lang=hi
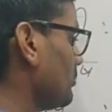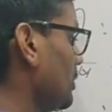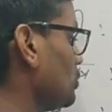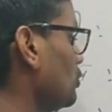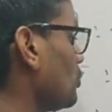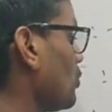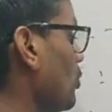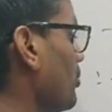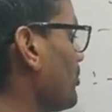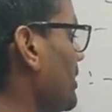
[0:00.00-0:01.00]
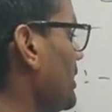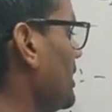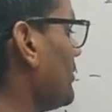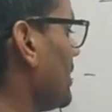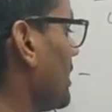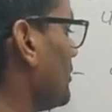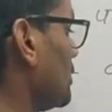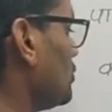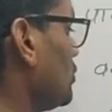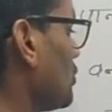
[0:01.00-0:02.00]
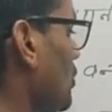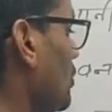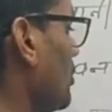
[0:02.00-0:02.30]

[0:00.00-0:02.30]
मधु को पीने वाला मधु को